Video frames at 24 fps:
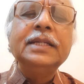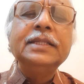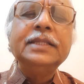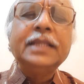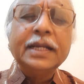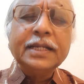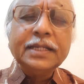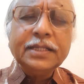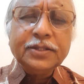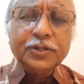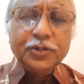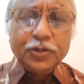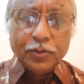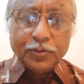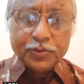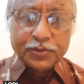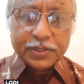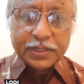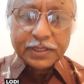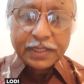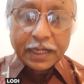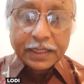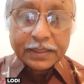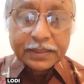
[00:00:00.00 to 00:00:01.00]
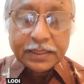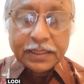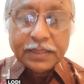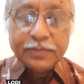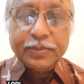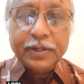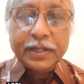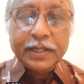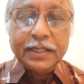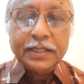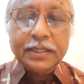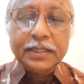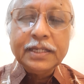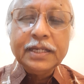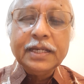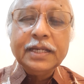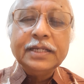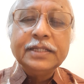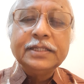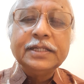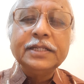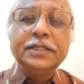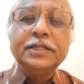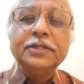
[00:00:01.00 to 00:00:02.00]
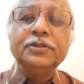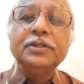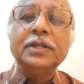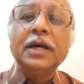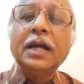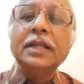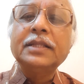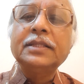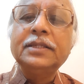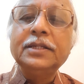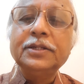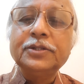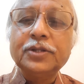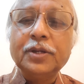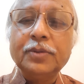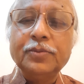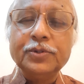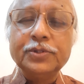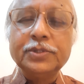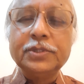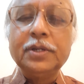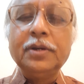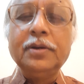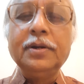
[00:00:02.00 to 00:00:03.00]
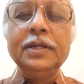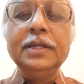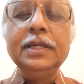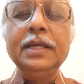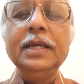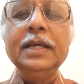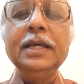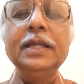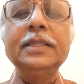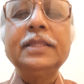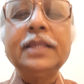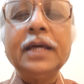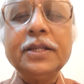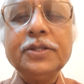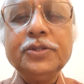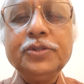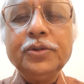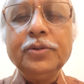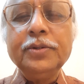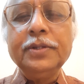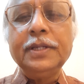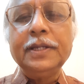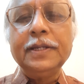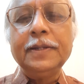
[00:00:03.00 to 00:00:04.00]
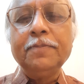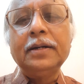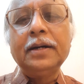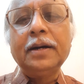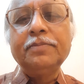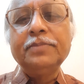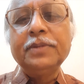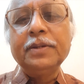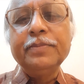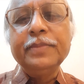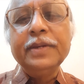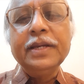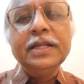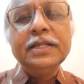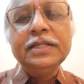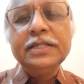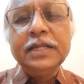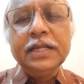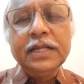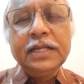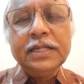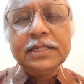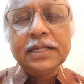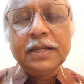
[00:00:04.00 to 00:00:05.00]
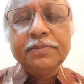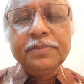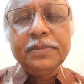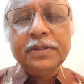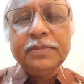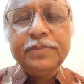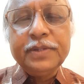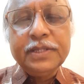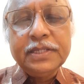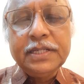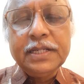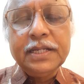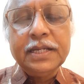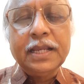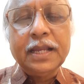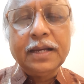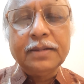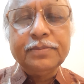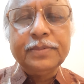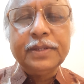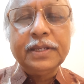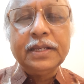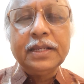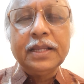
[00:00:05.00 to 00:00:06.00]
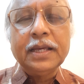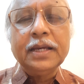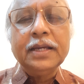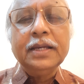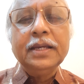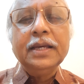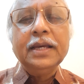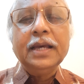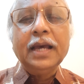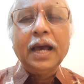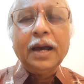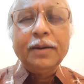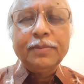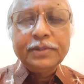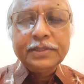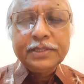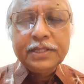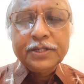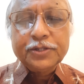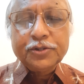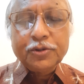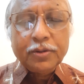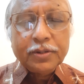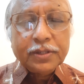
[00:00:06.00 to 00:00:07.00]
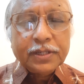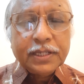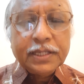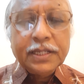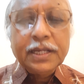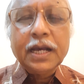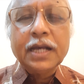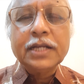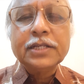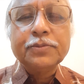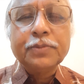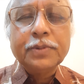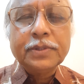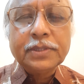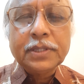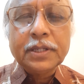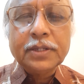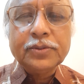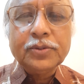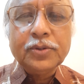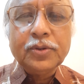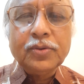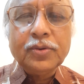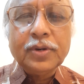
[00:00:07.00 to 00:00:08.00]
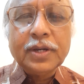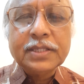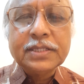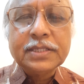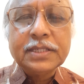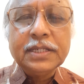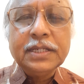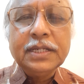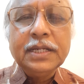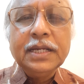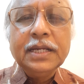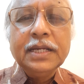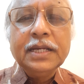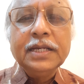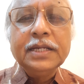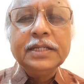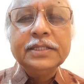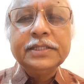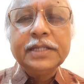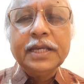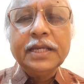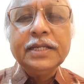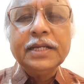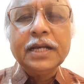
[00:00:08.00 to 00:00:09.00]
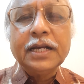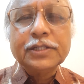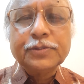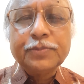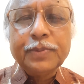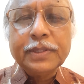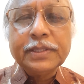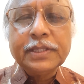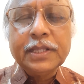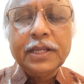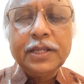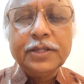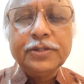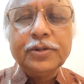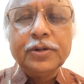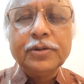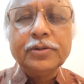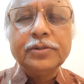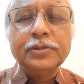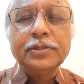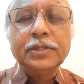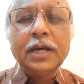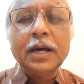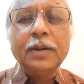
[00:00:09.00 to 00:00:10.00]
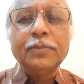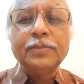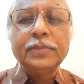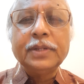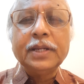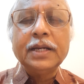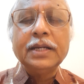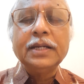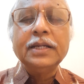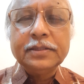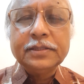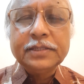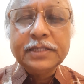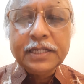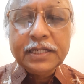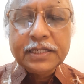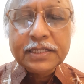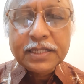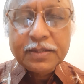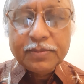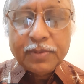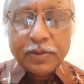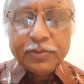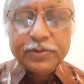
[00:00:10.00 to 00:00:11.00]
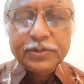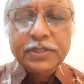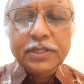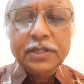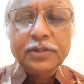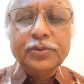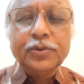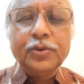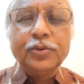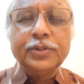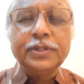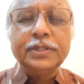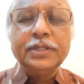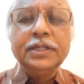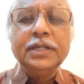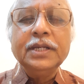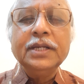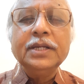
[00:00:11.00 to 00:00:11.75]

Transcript: দেখেন সমস্যা থাকতেই পারে সেটি যদি আর্থিক সমস্যা হয় তার জন্যে আপনার মেয়ের চিকিৎসা আপনি পিছিয়ে রাখবেন না আমাদের সরকারি হাসপাতালগুলো আছে সেই হাসপাতালে যখন আমরা চিকিৎসা ব্যবস্থা করি